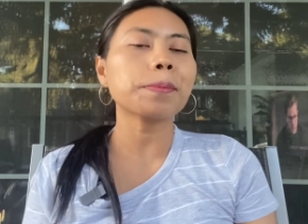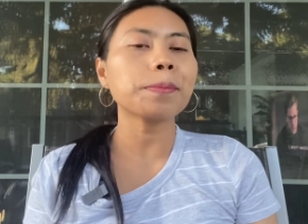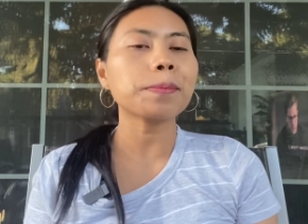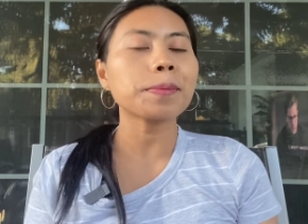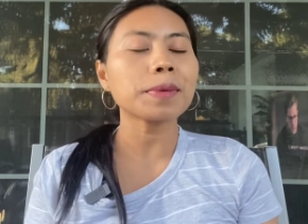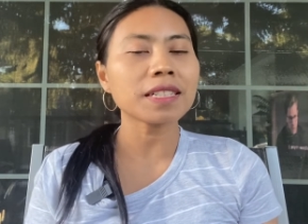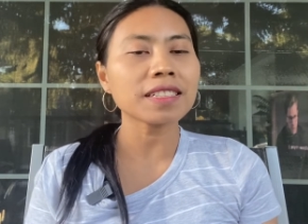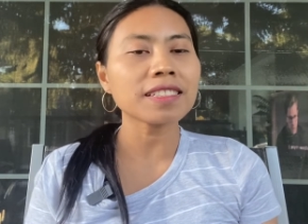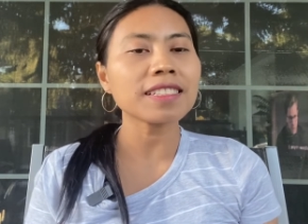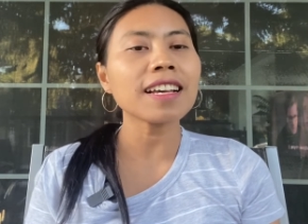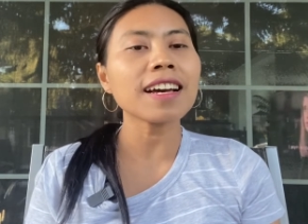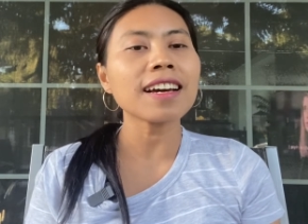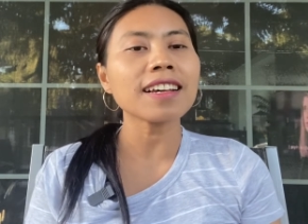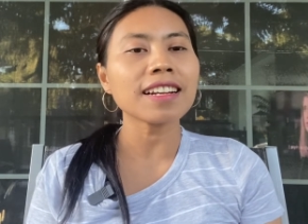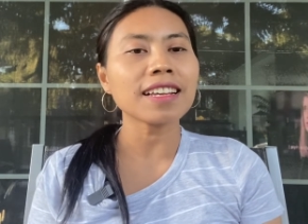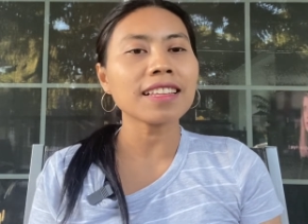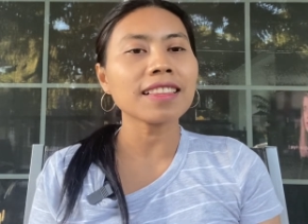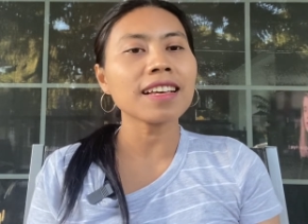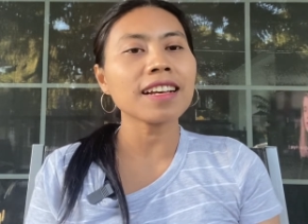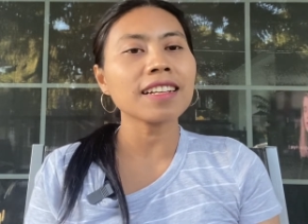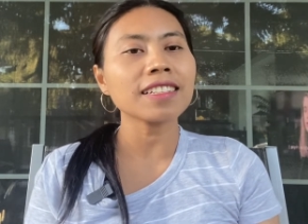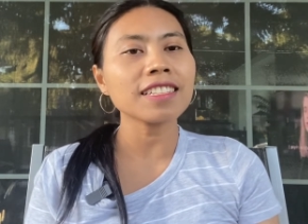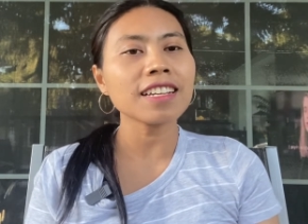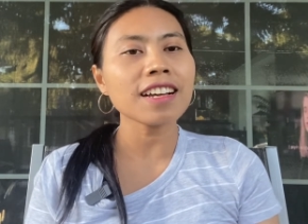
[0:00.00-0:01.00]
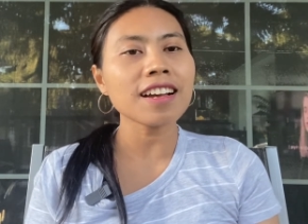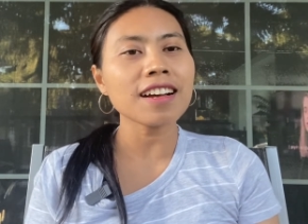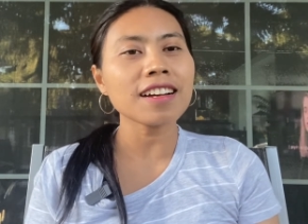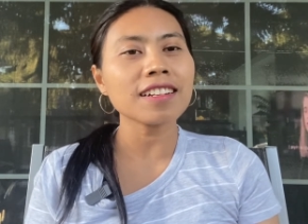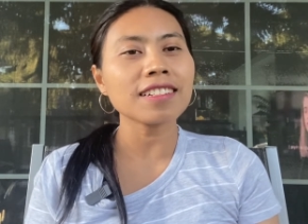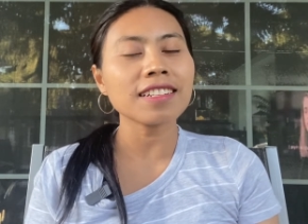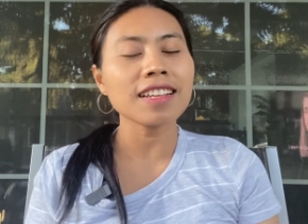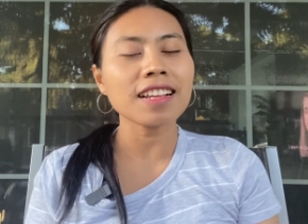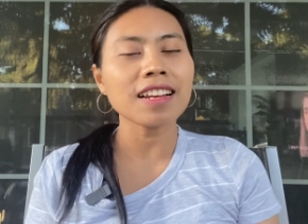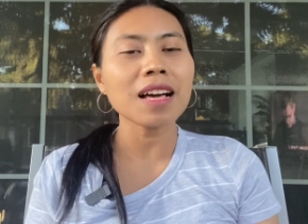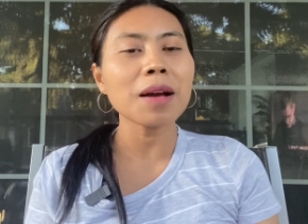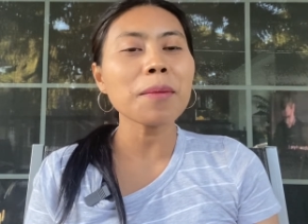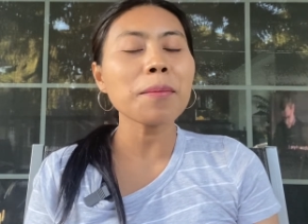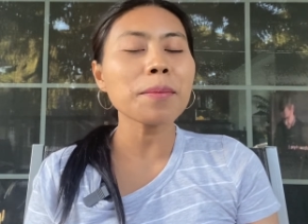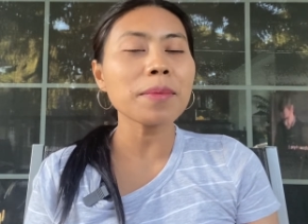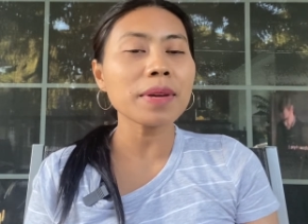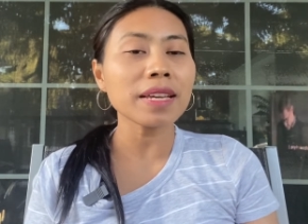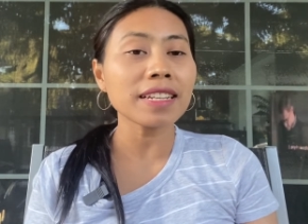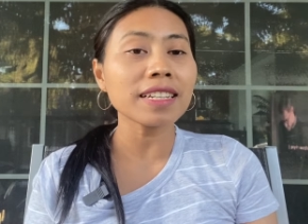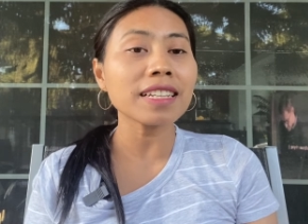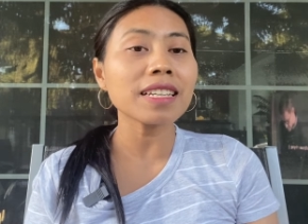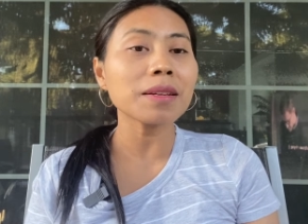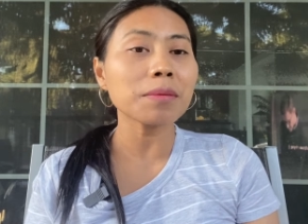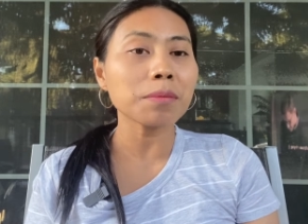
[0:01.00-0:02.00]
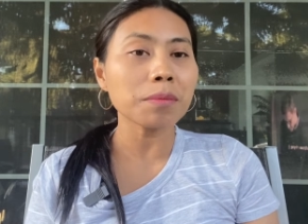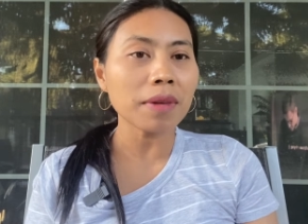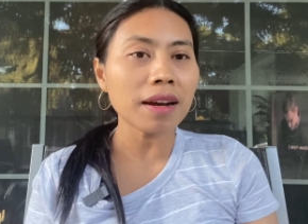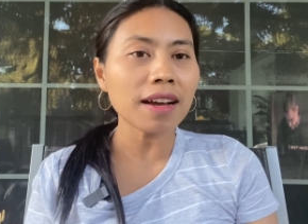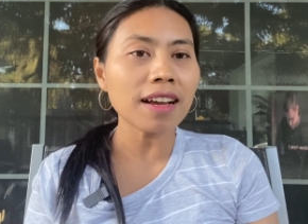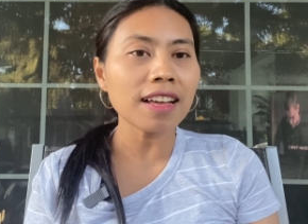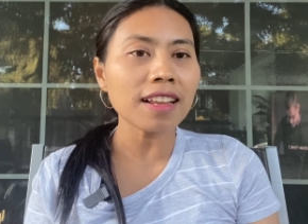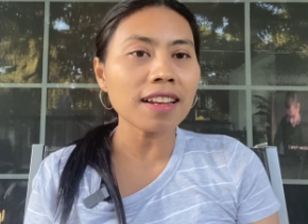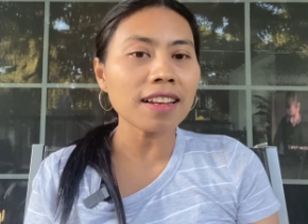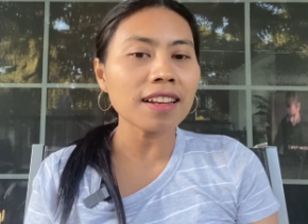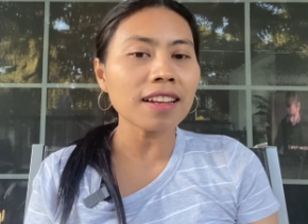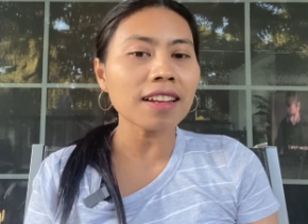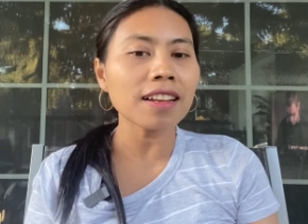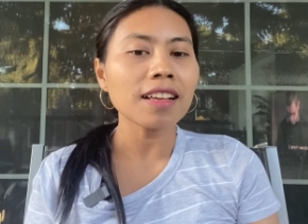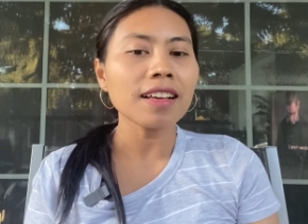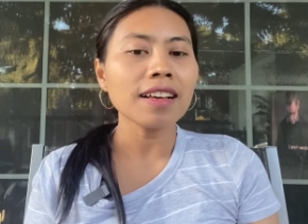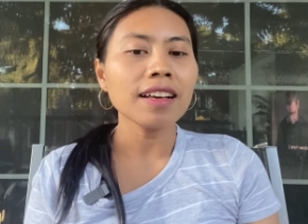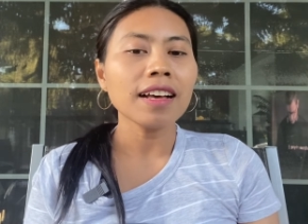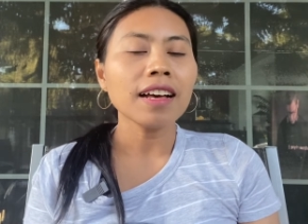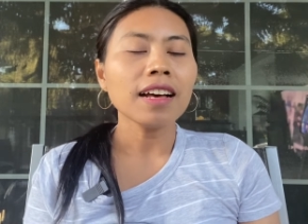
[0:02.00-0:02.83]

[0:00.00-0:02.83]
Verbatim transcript: persyaratannya adalah minimal